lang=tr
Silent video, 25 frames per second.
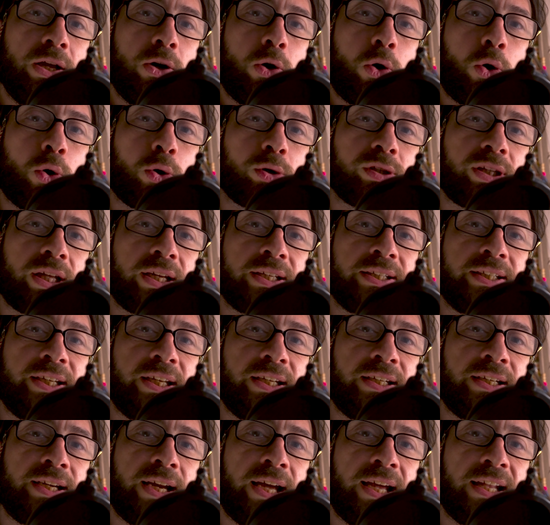oradan
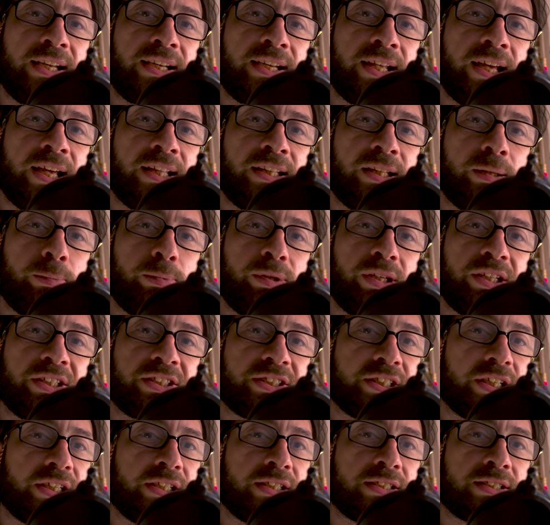gelir elde
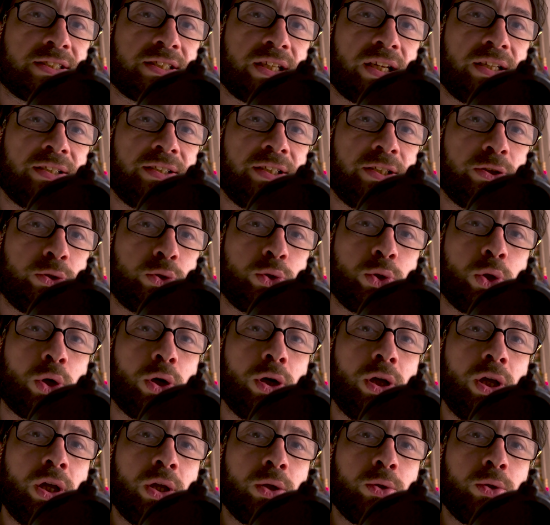edebileceğini zannediyor.